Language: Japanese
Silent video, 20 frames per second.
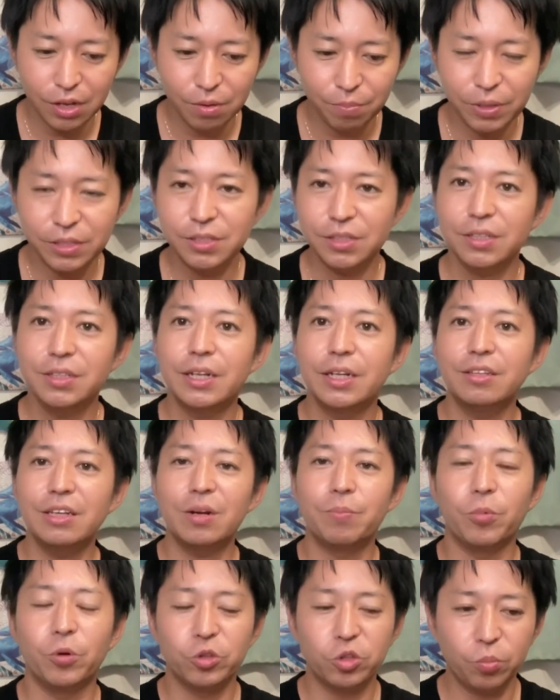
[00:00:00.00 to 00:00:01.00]
まあ、ツインデーってい
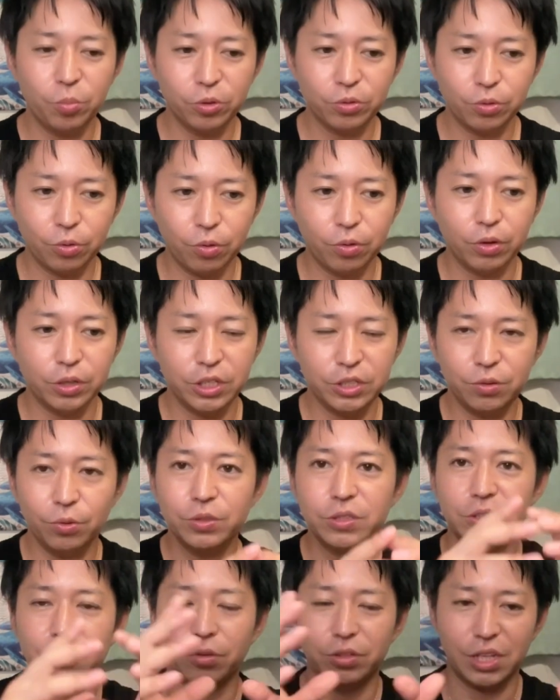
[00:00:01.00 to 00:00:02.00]
うのはもともと一
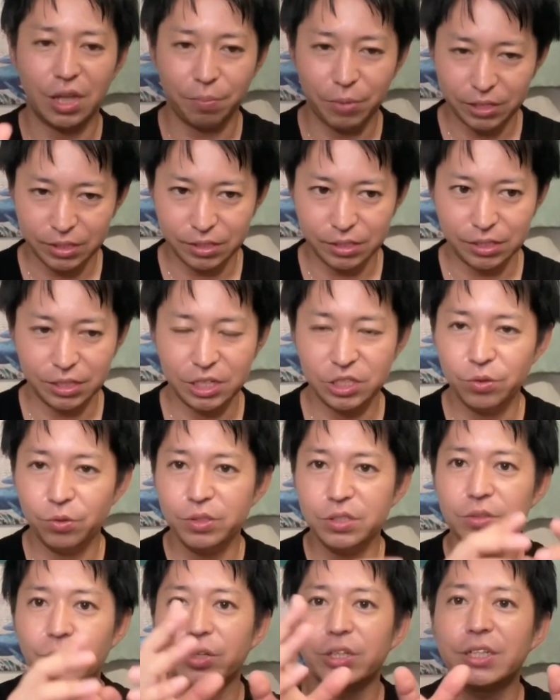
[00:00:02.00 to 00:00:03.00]
つの魂、一
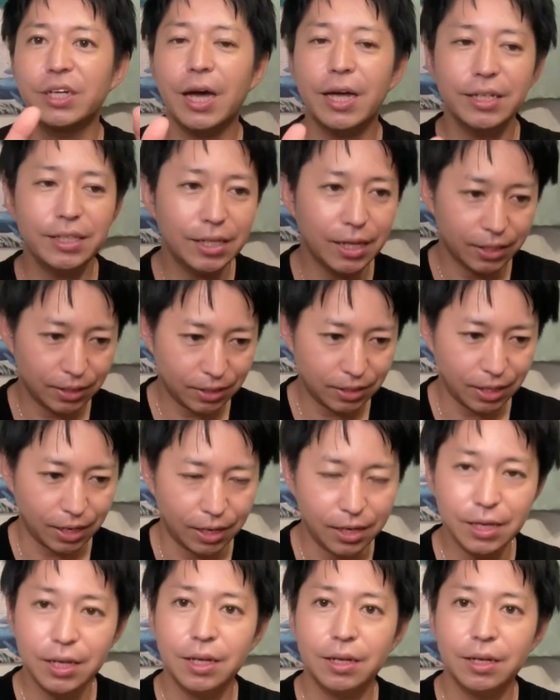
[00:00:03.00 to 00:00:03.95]
つの光だった